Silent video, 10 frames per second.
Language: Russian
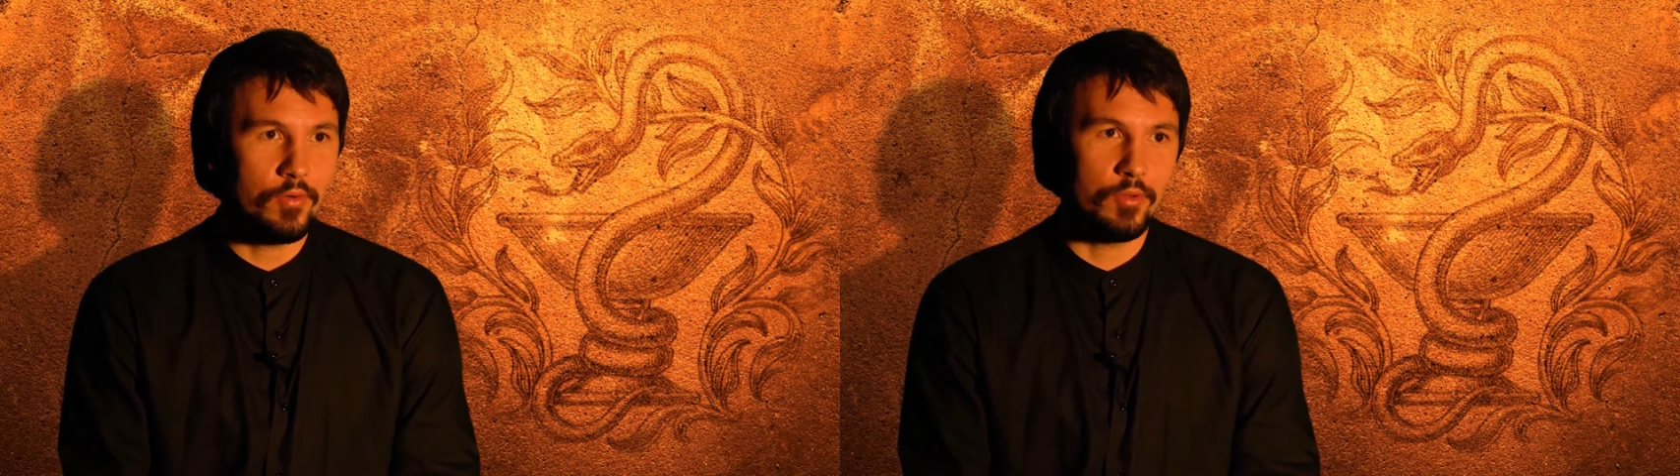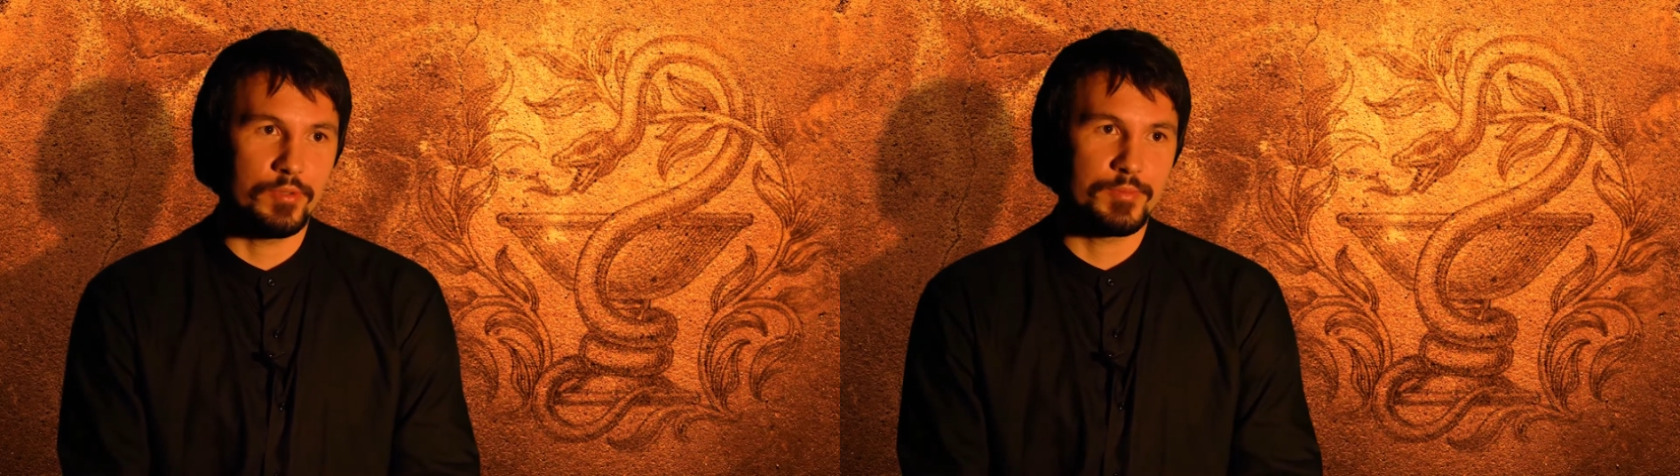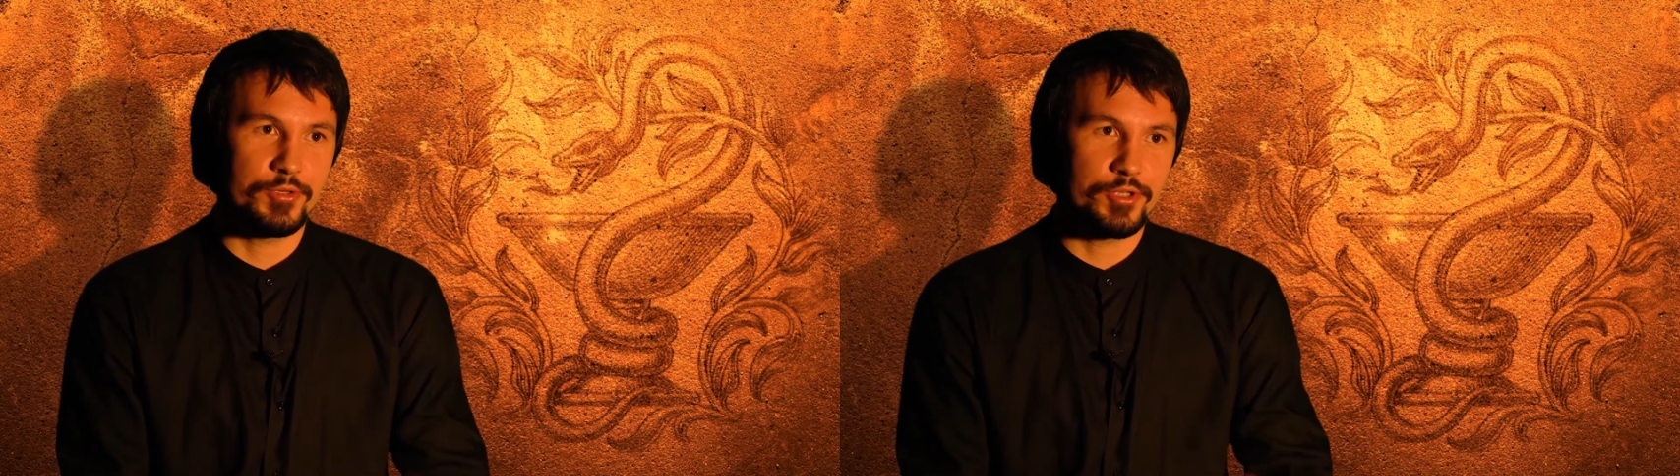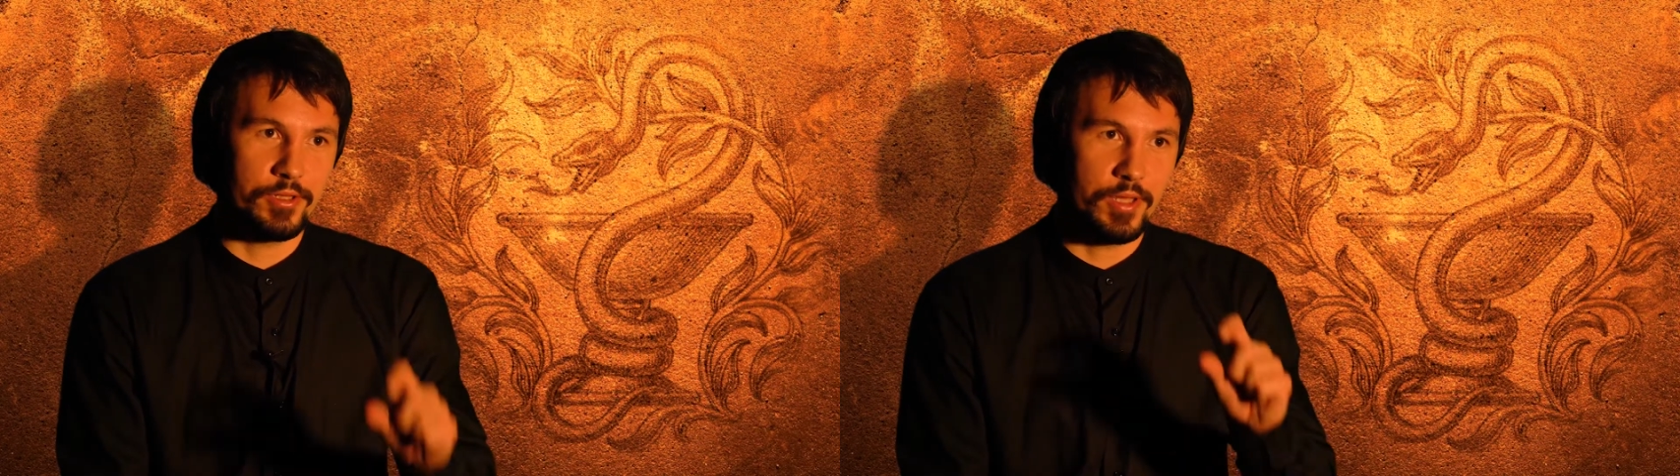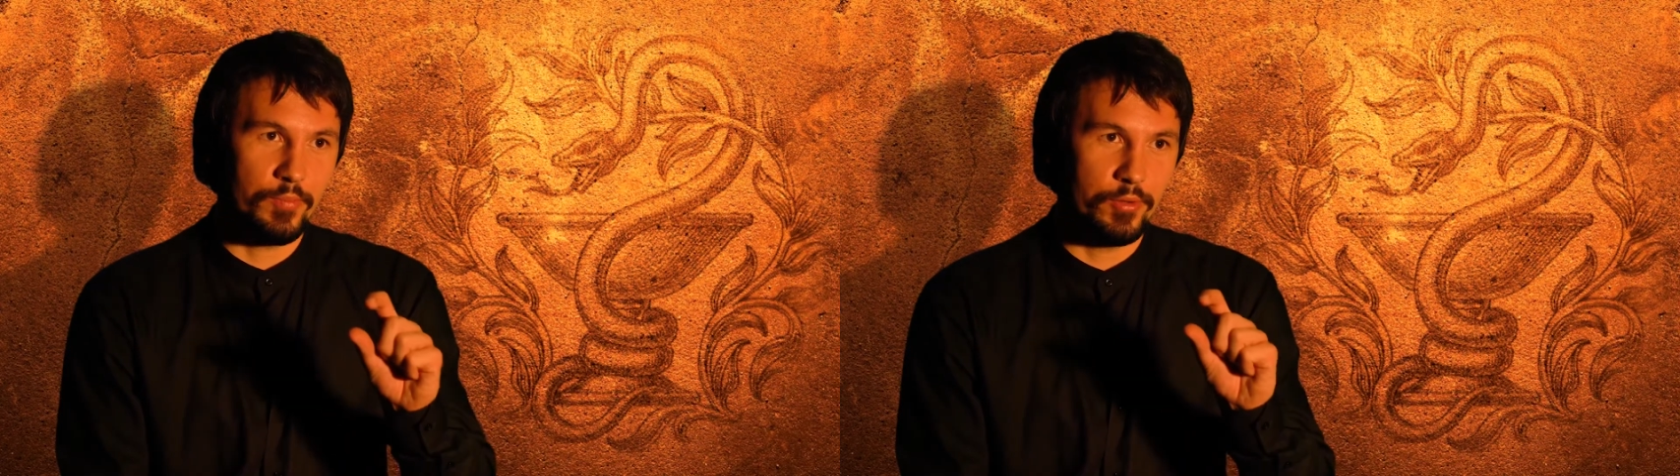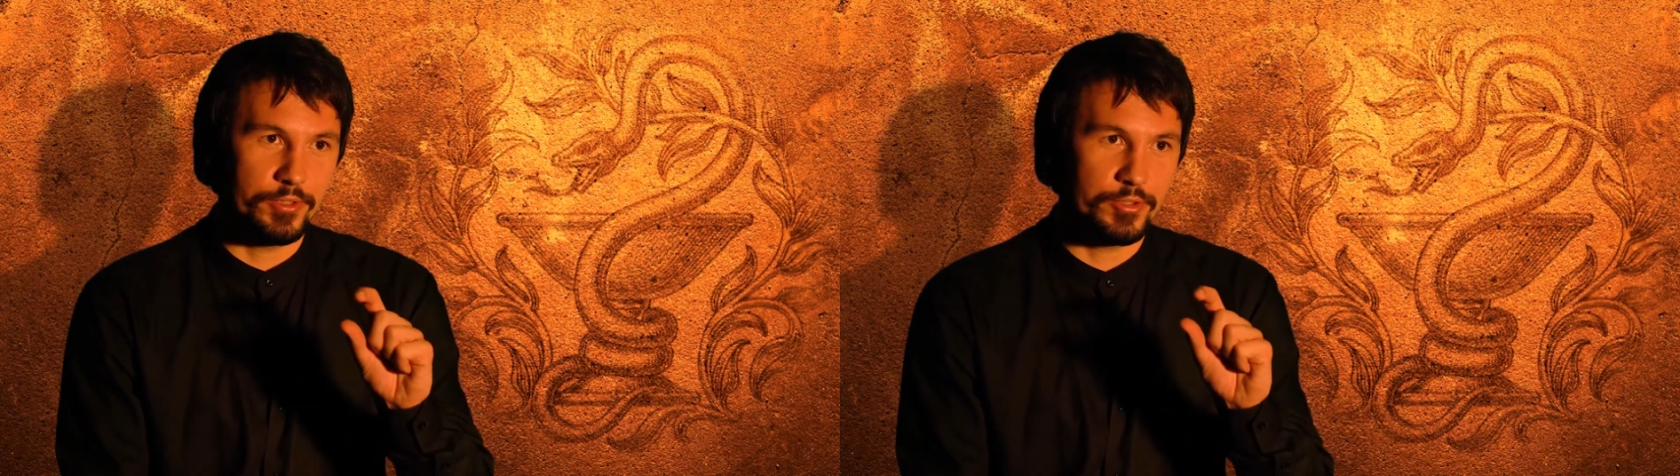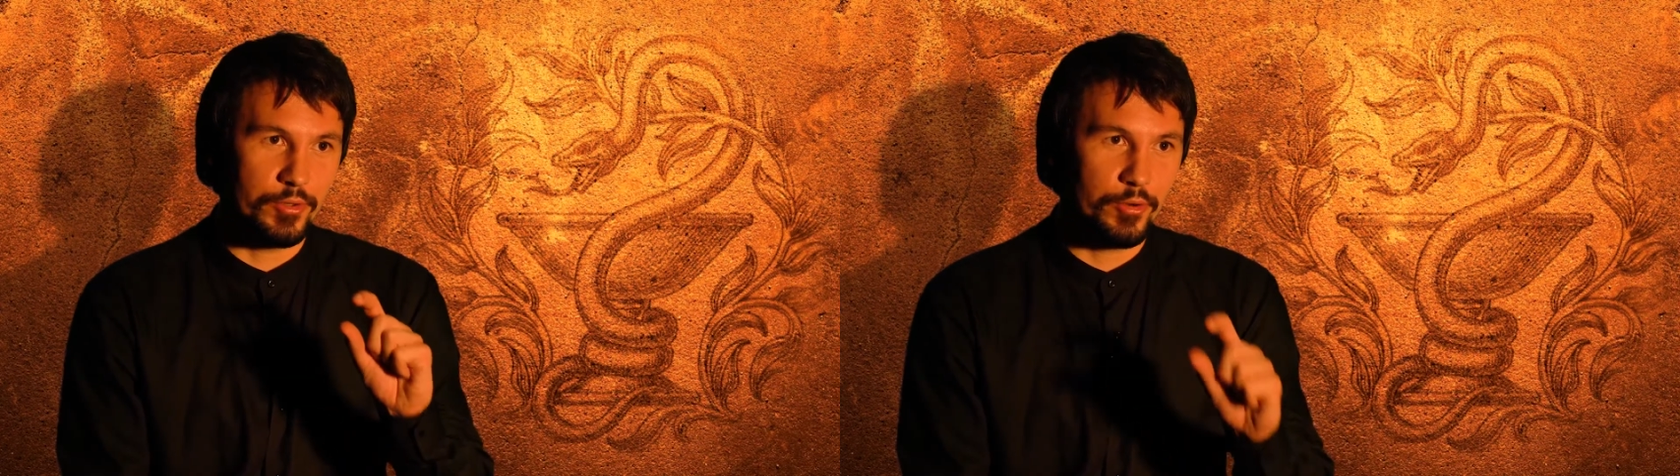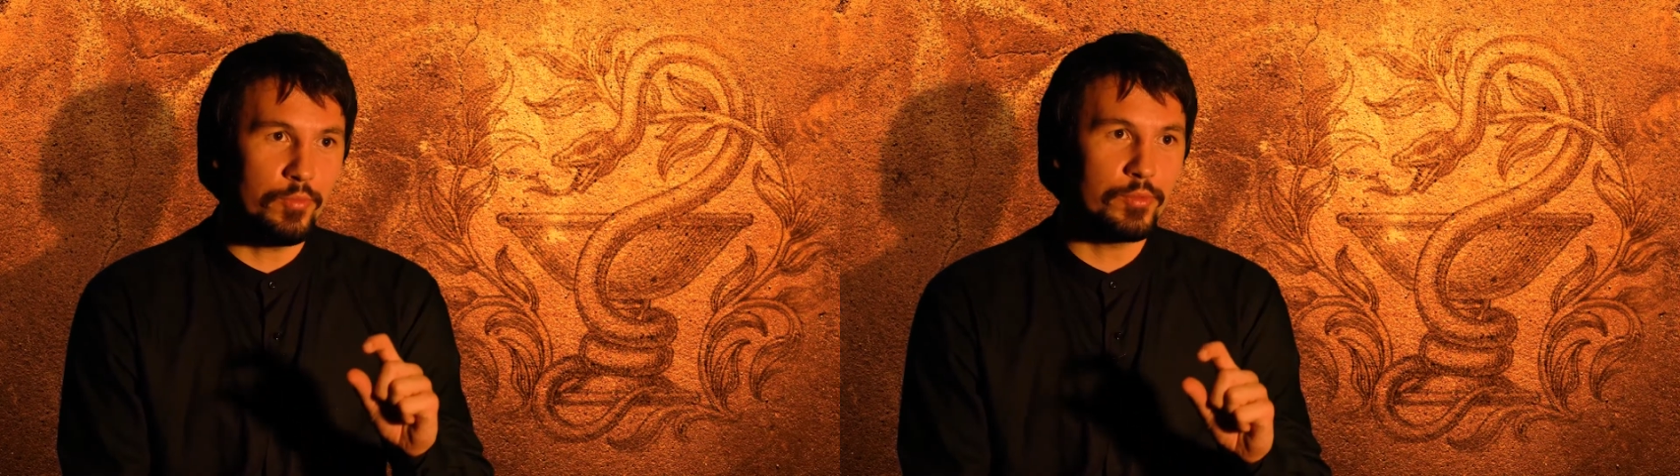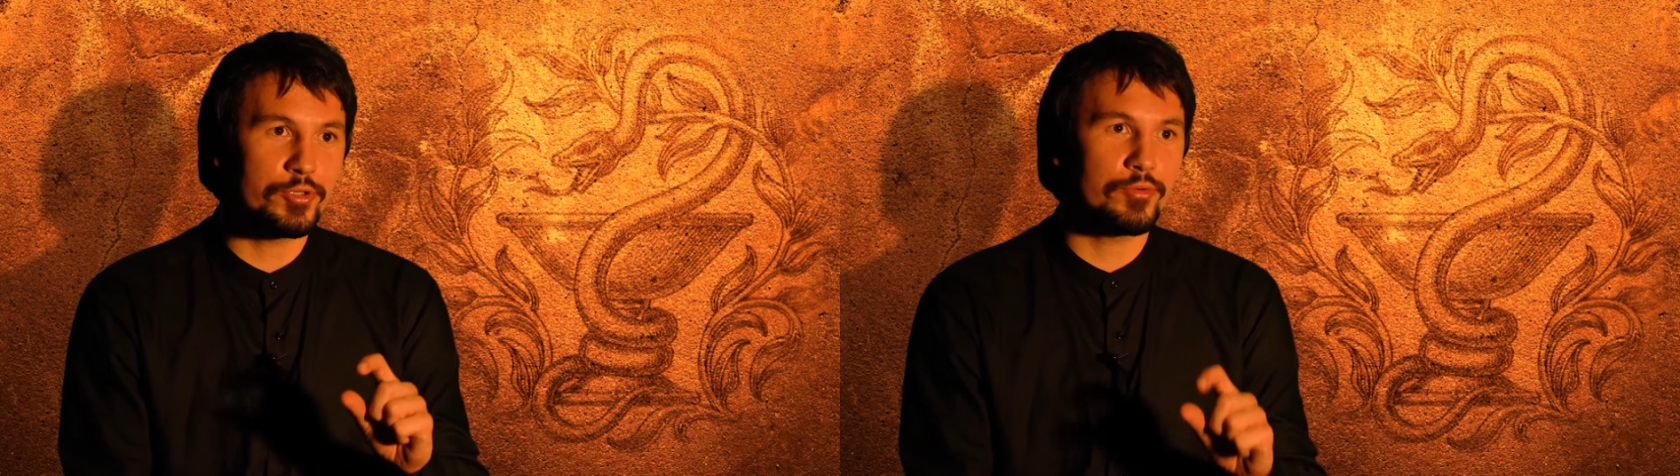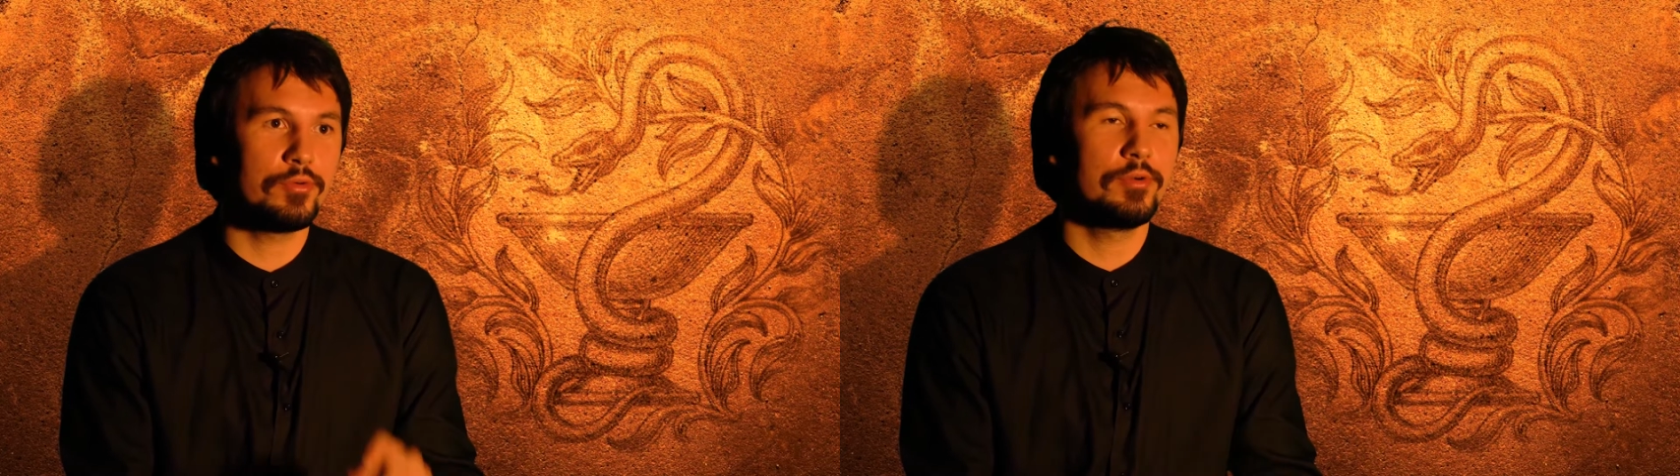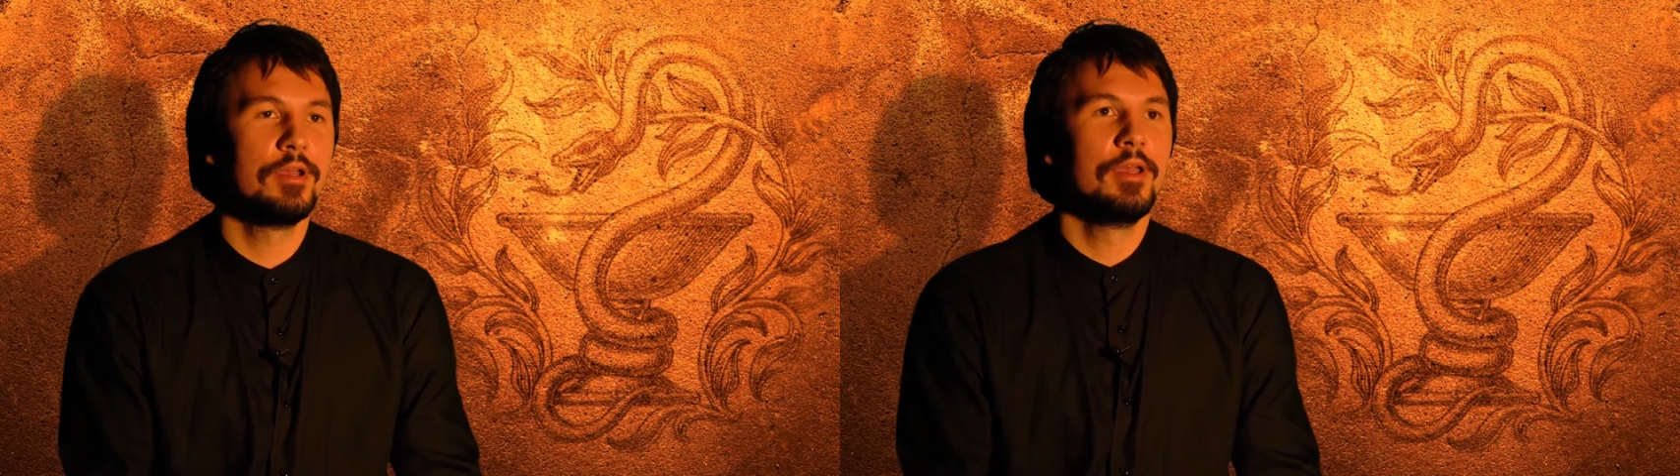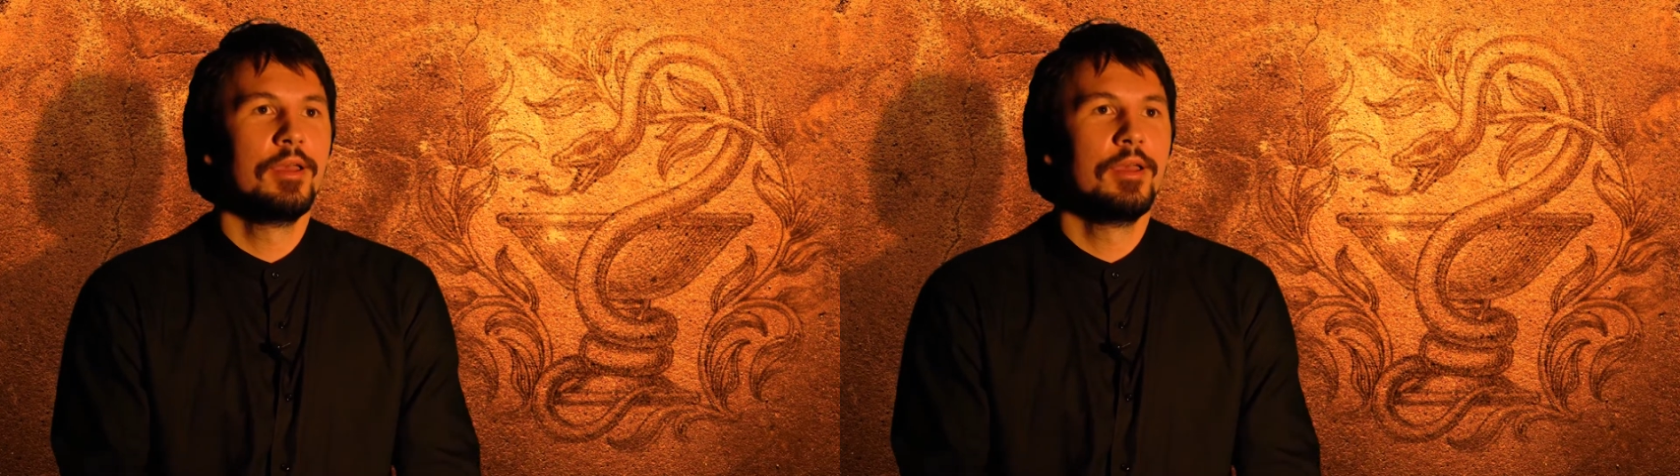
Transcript: он поспешил наполнить рюмочку,